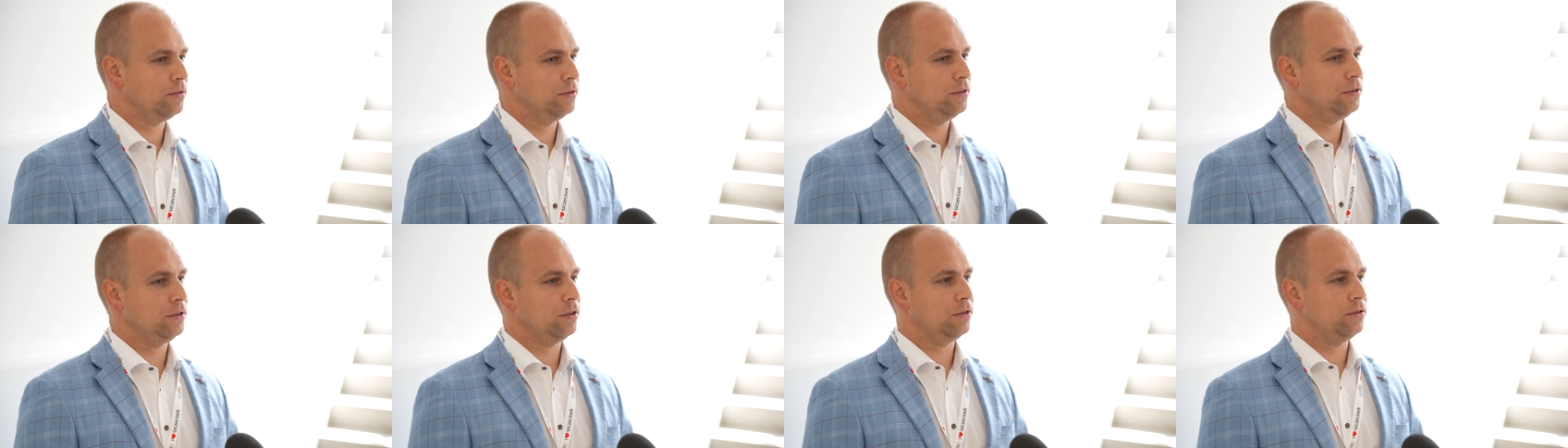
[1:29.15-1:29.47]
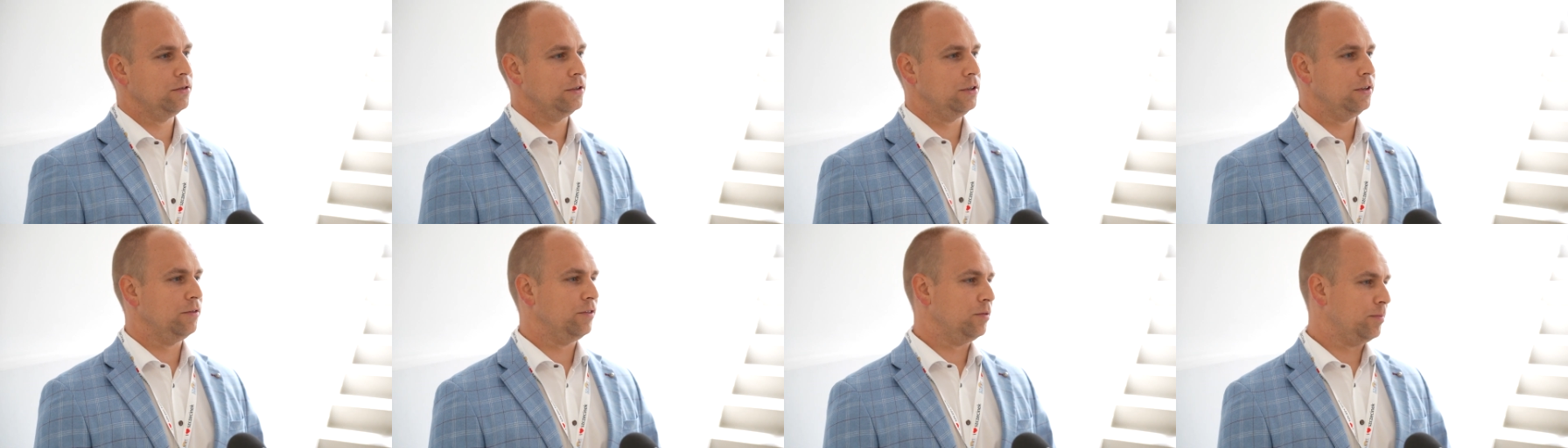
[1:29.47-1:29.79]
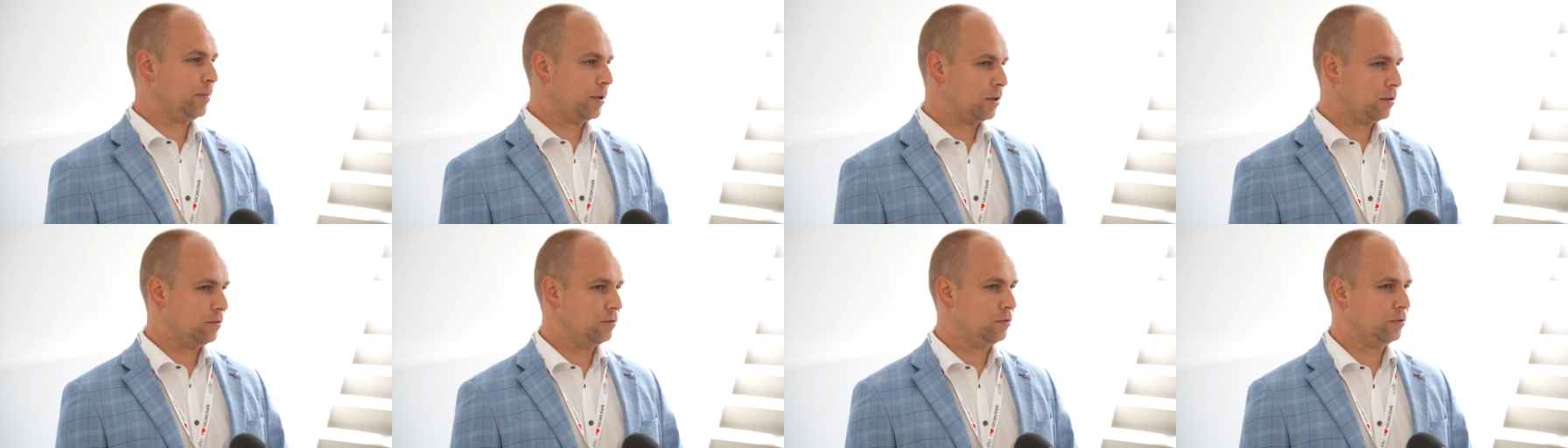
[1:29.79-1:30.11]
on, on nie
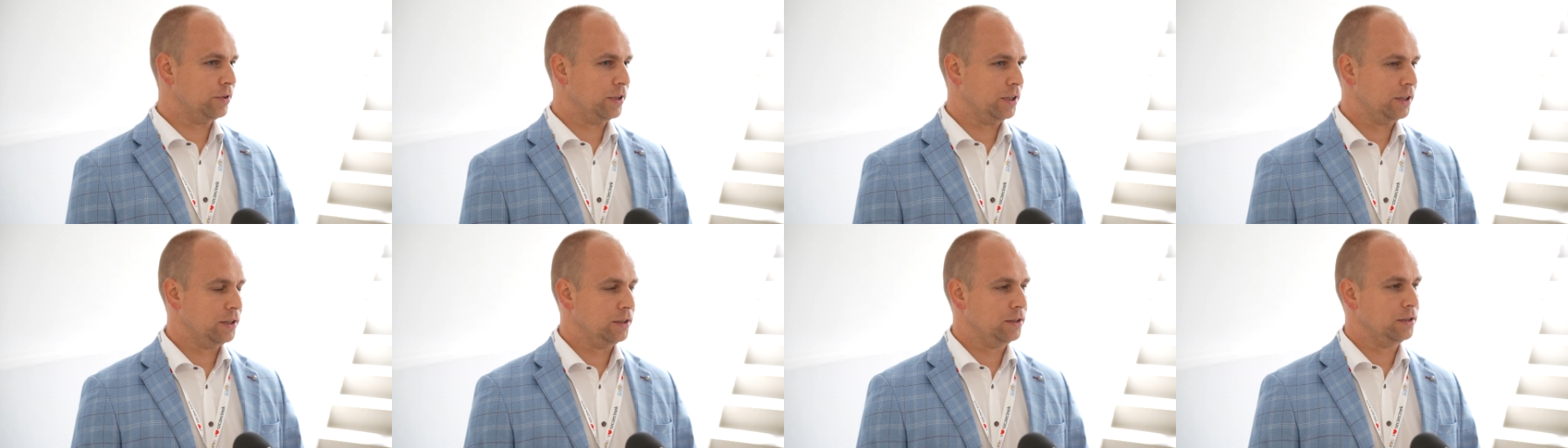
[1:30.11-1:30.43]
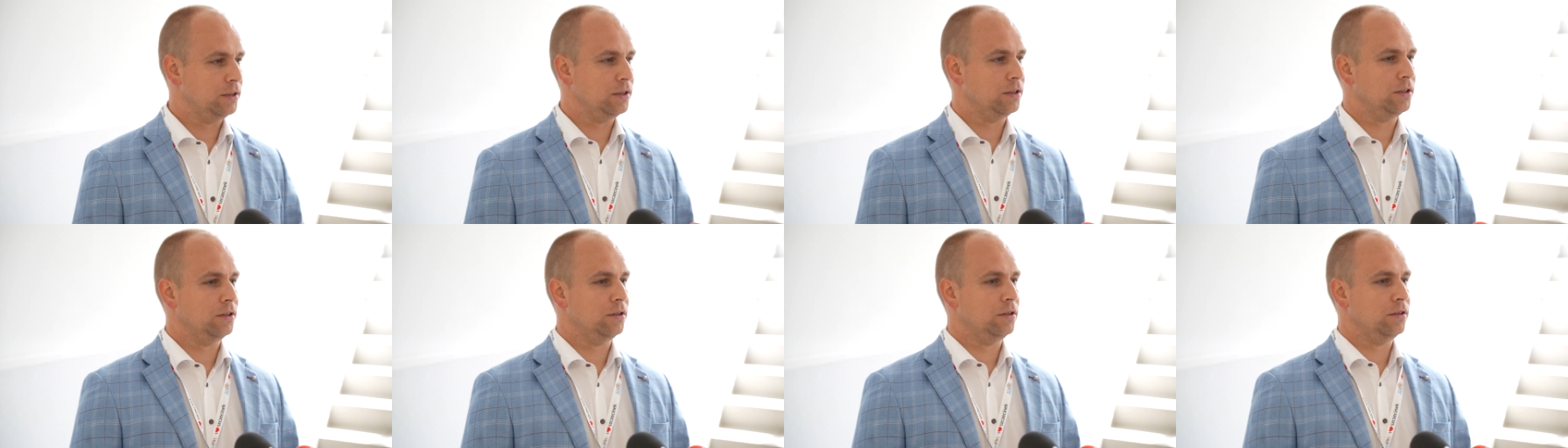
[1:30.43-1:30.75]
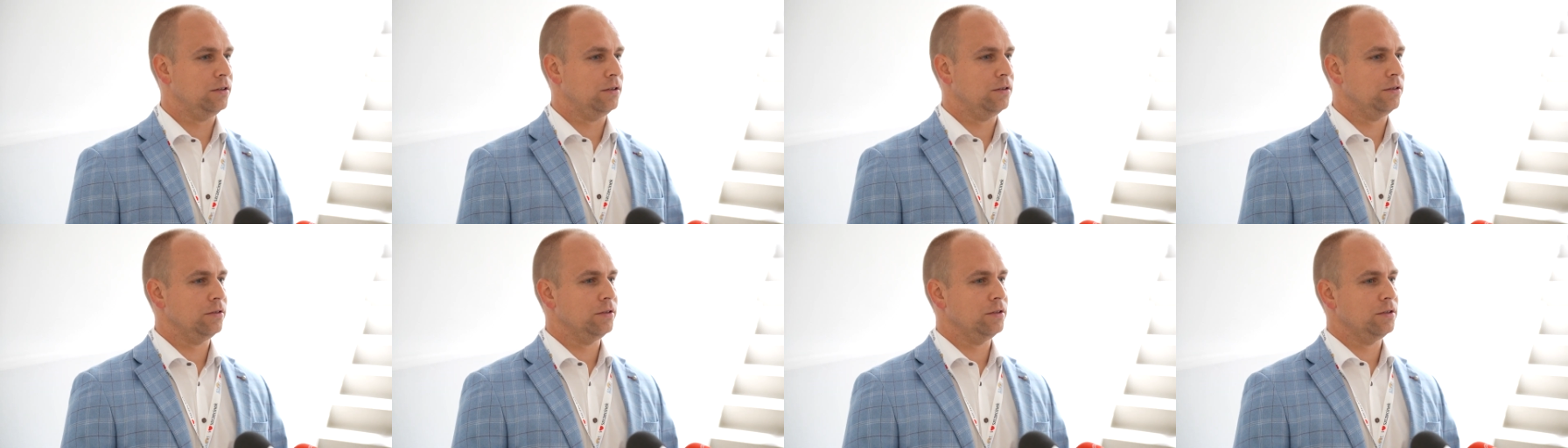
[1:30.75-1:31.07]
wyparowuje,
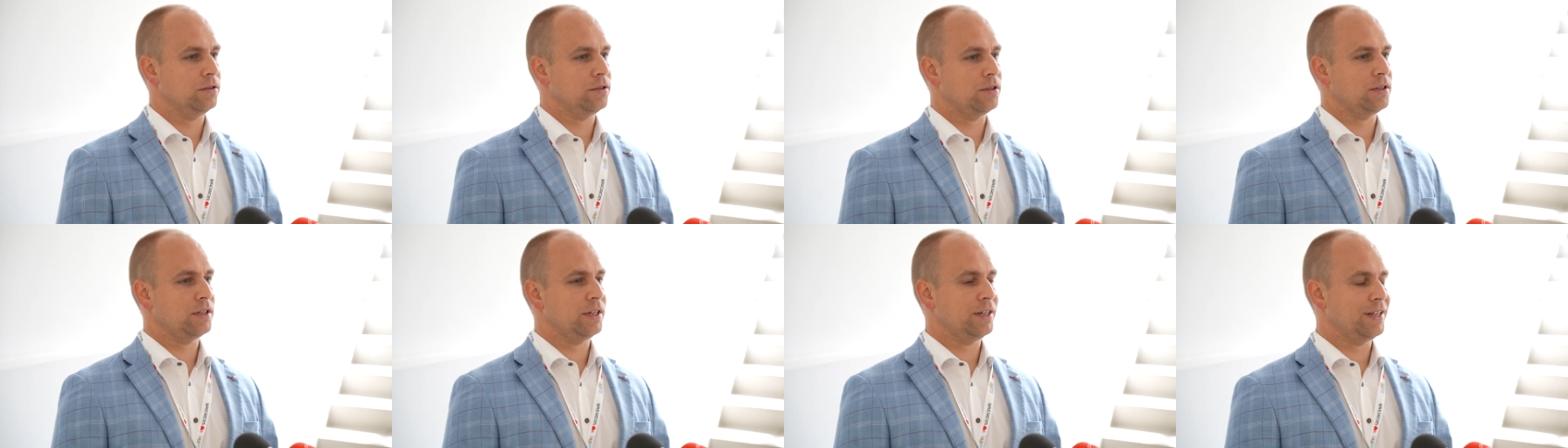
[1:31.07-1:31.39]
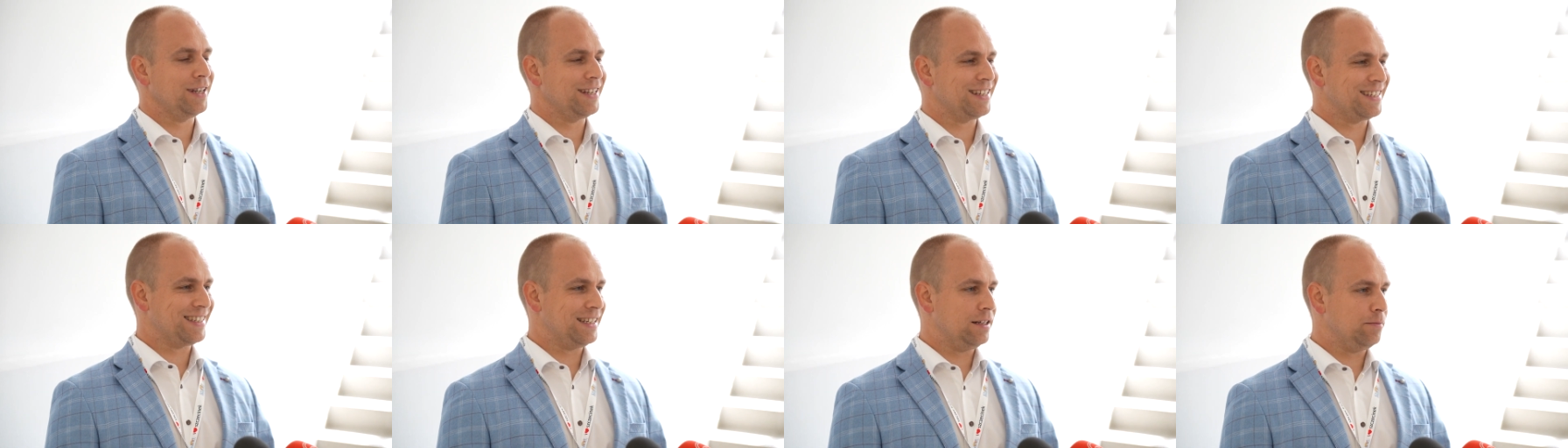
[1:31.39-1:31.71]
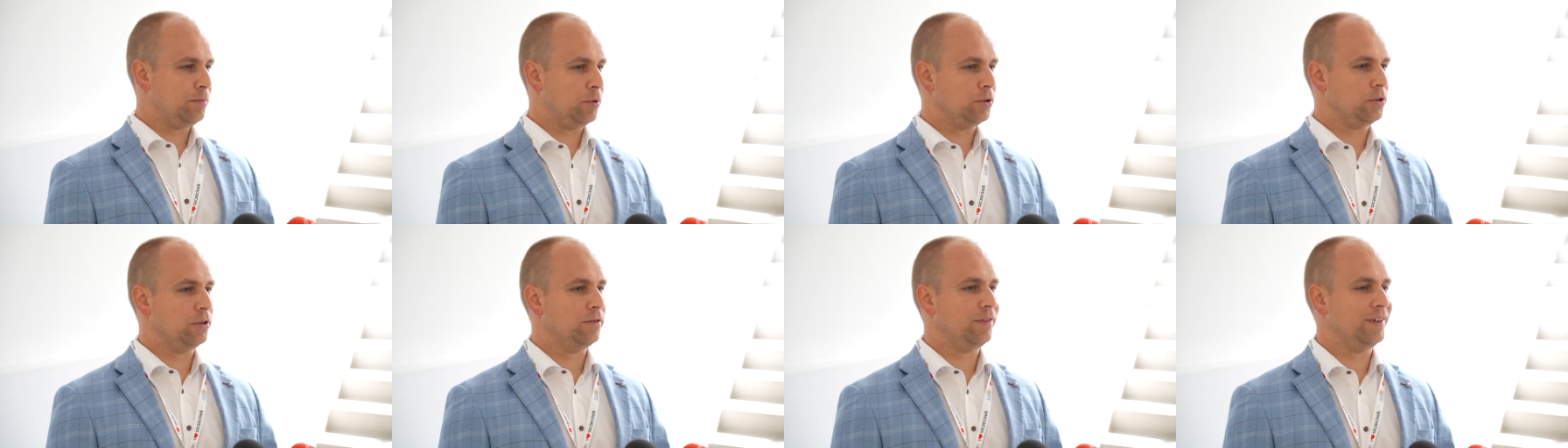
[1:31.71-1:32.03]
tylko on zostaje
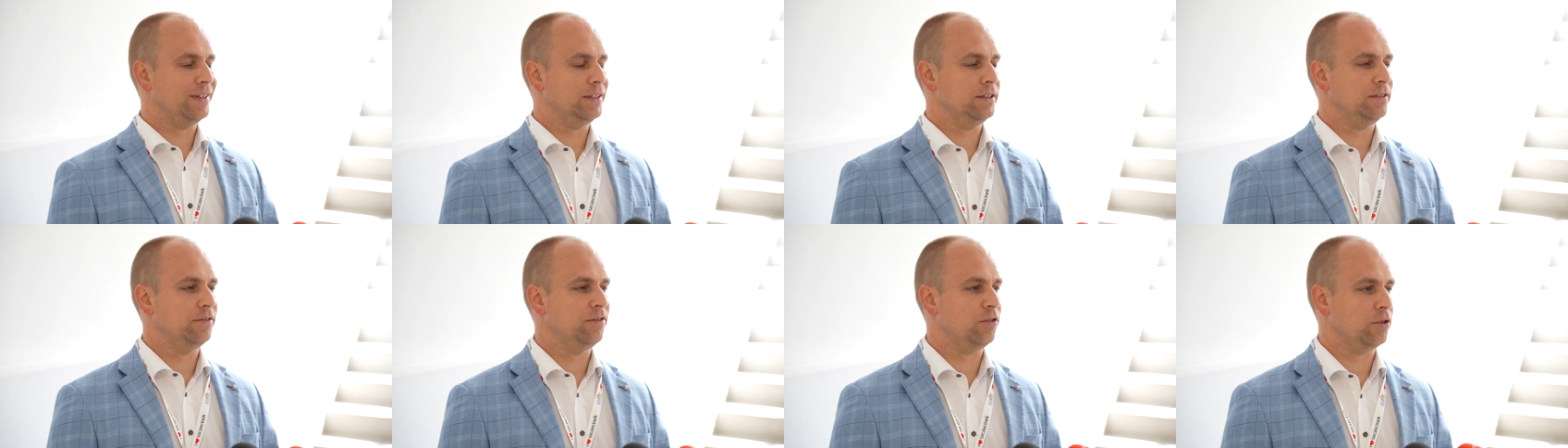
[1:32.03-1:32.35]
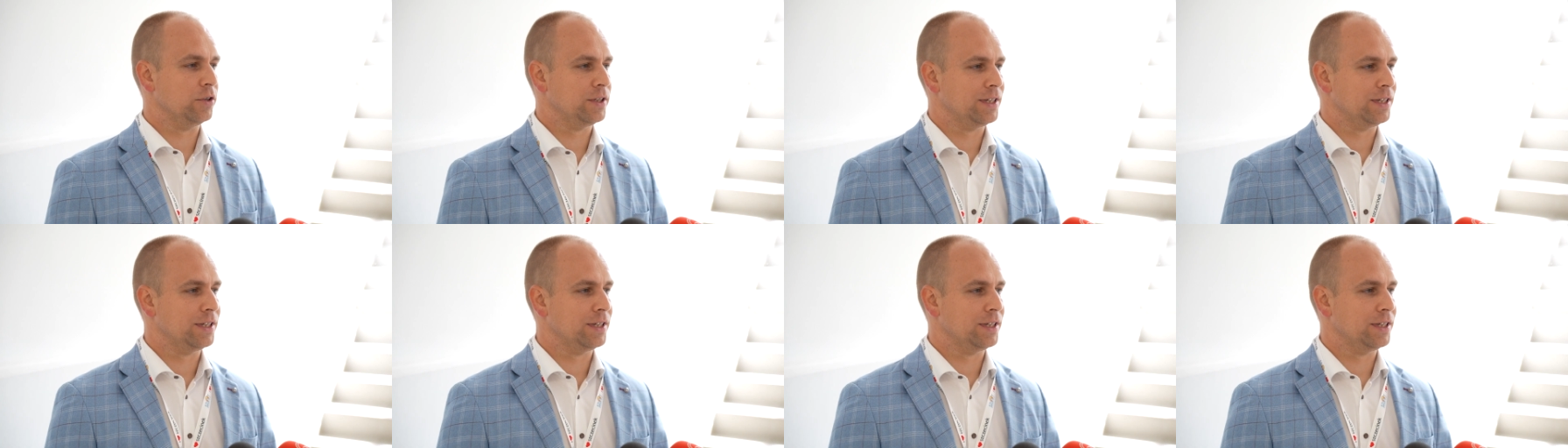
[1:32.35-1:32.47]
zdeponowany w